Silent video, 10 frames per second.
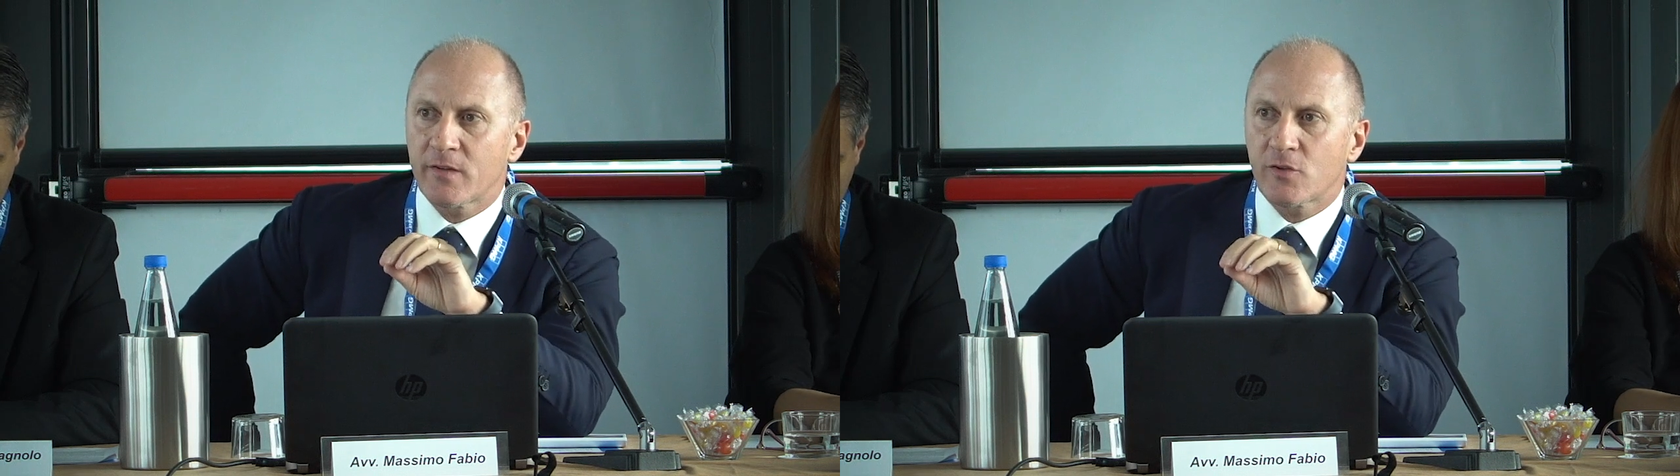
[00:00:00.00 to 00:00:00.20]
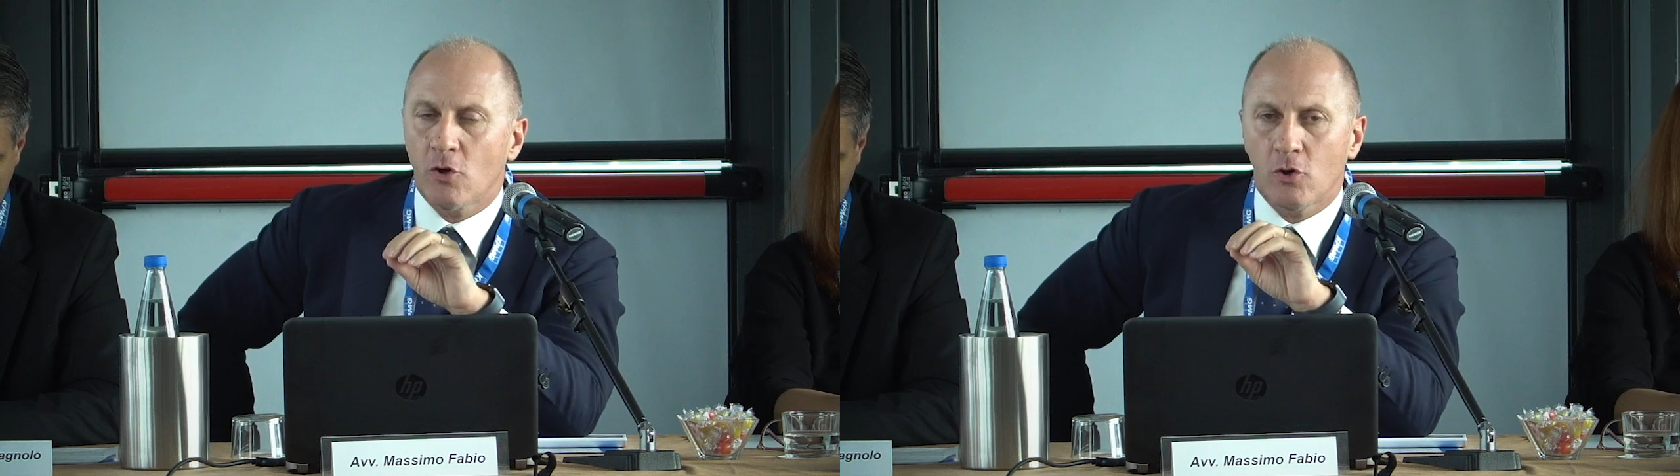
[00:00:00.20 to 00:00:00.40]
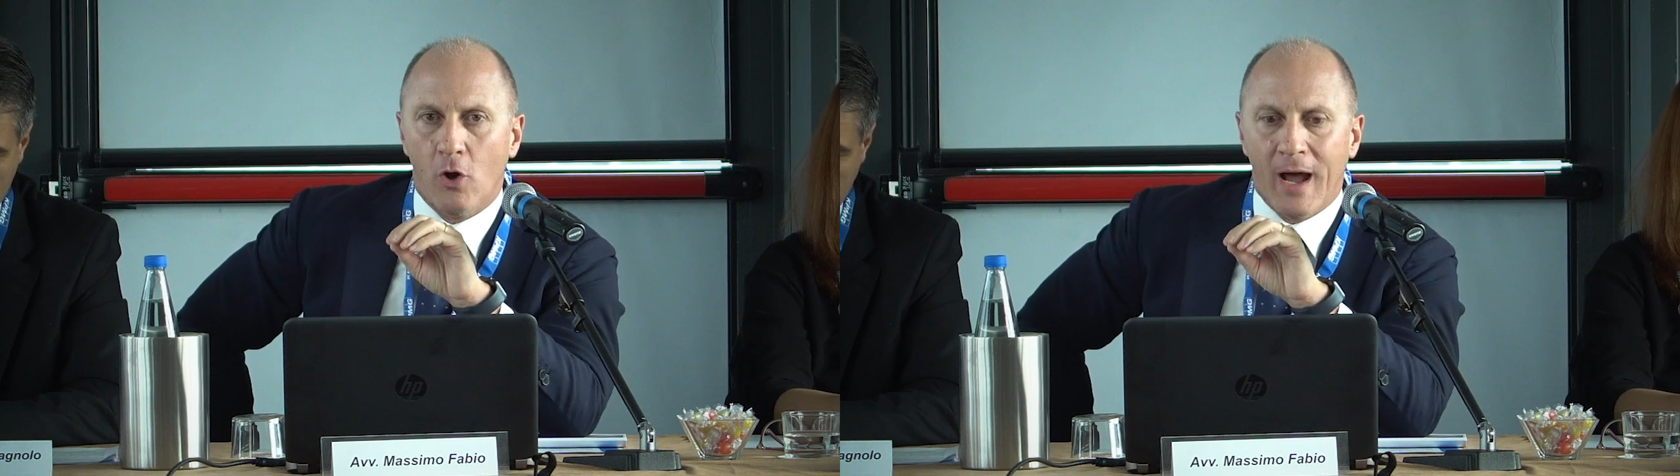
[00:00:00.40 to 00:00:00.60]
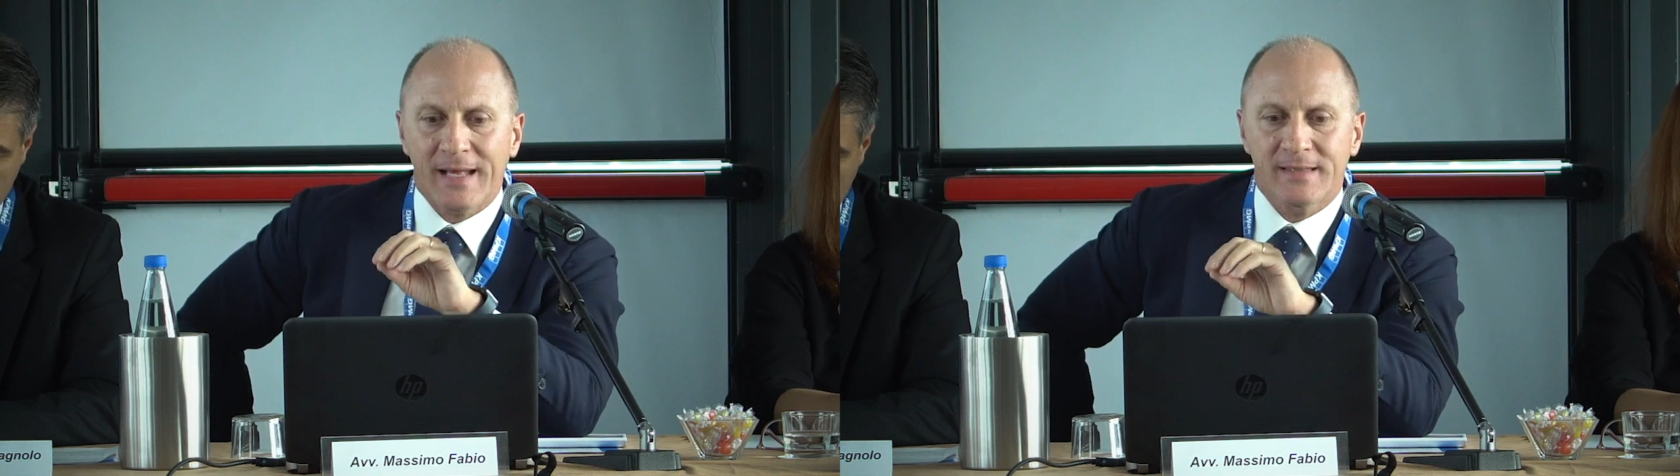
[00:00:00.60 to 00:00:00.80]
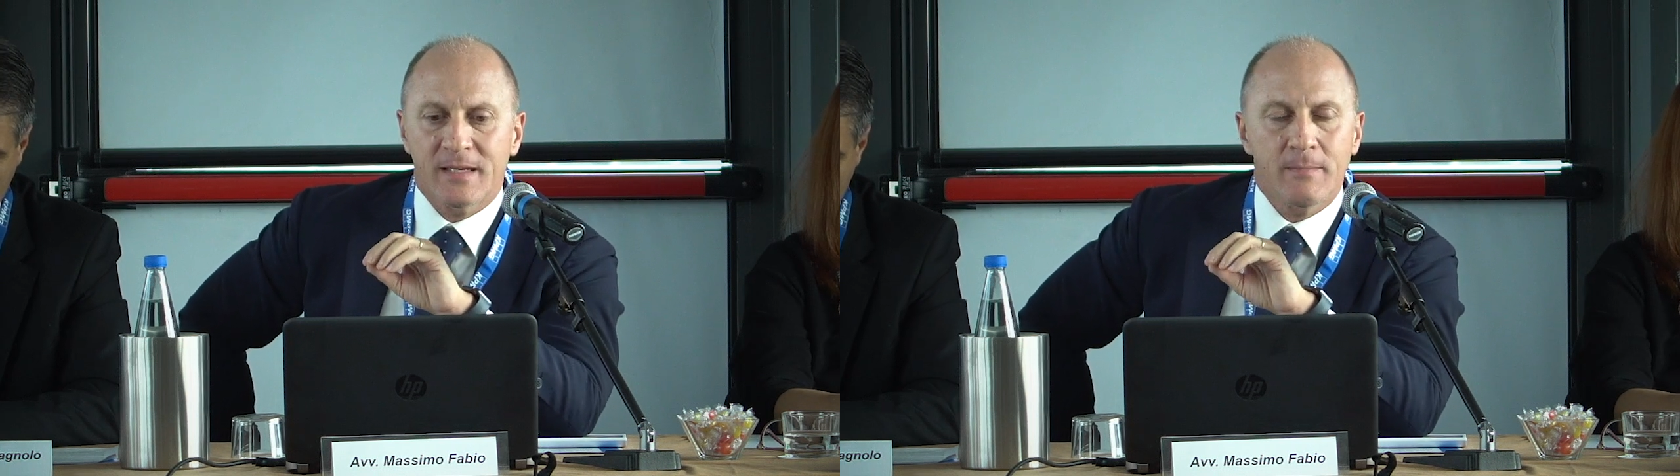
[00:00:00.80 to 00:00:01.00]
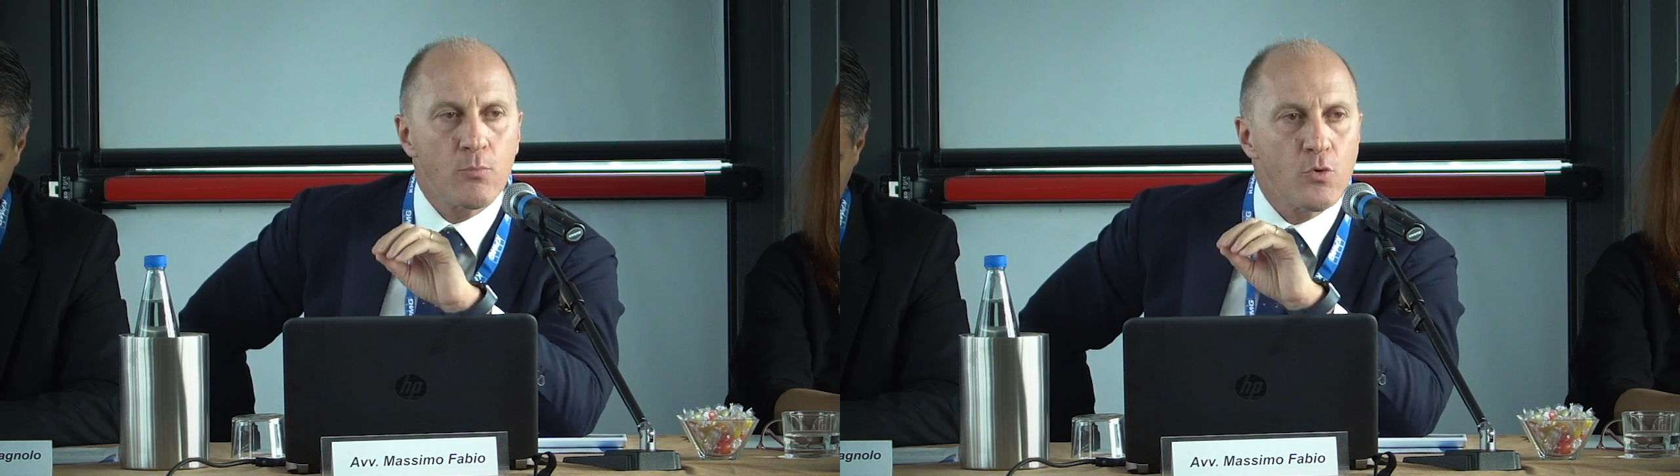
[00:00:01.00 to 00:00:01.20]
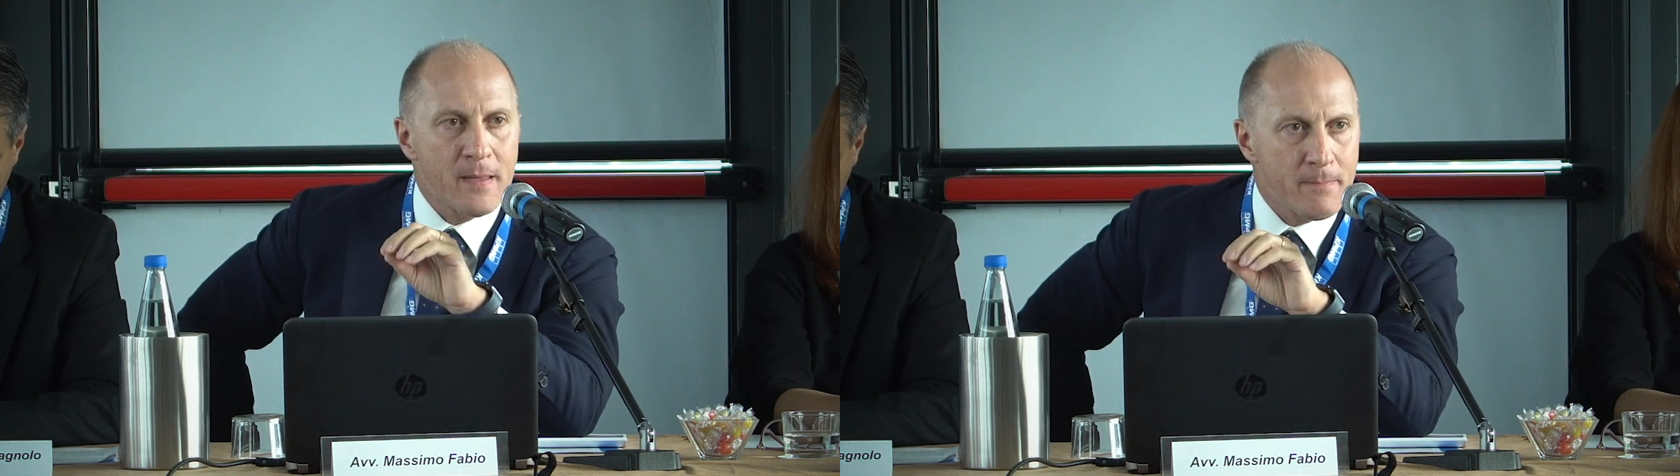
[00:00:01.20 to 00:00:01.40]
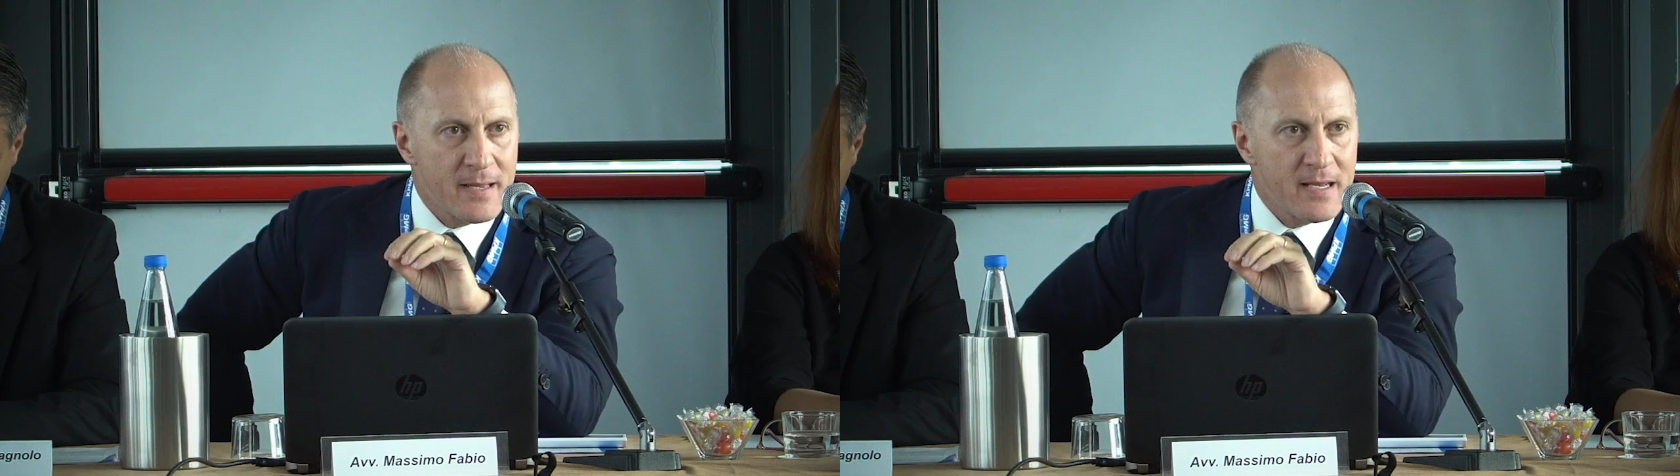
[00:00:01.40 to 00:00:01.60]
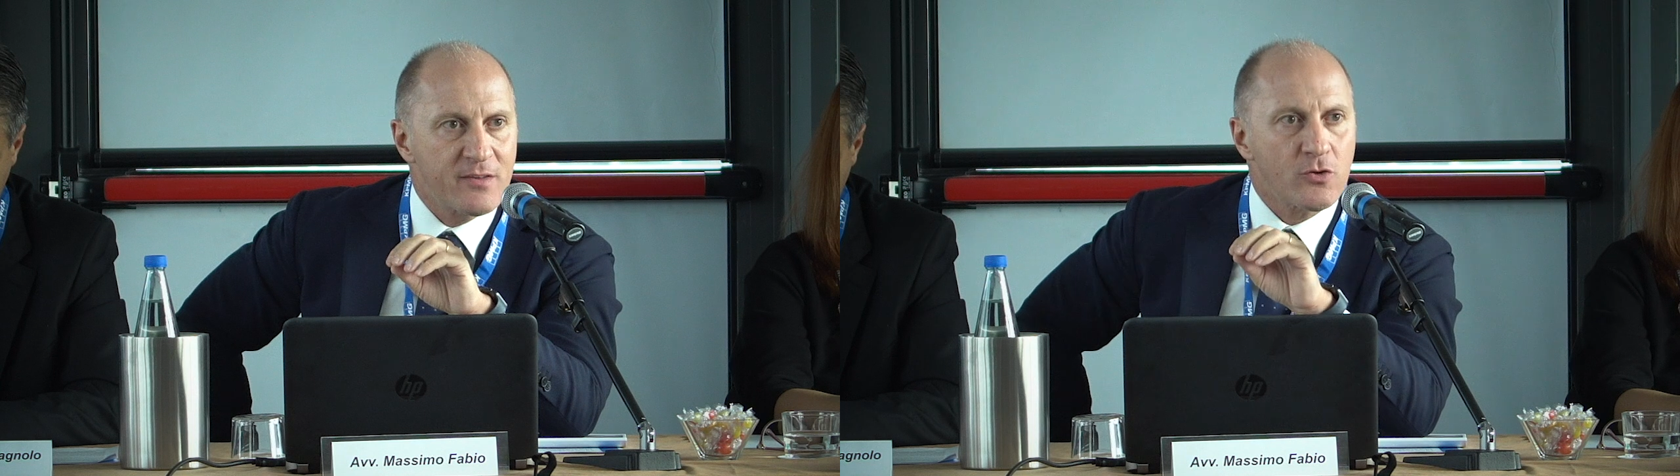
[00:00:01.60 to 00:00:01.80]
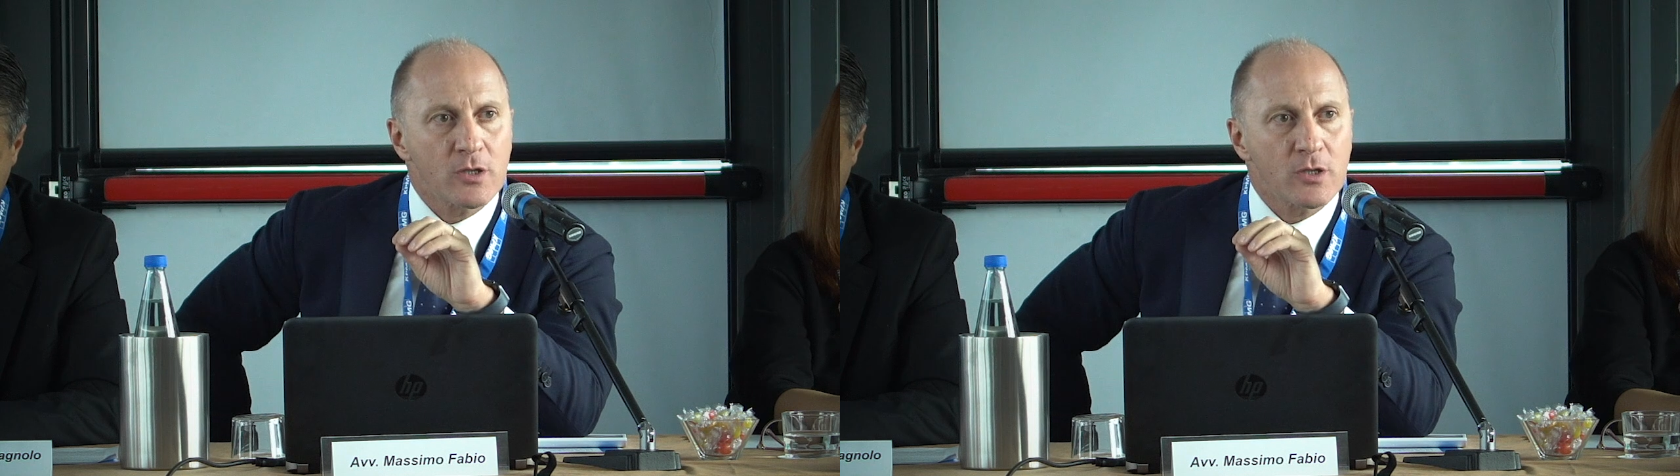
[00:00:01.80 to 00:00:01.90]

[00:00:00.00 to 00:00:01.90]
che sono attribuibili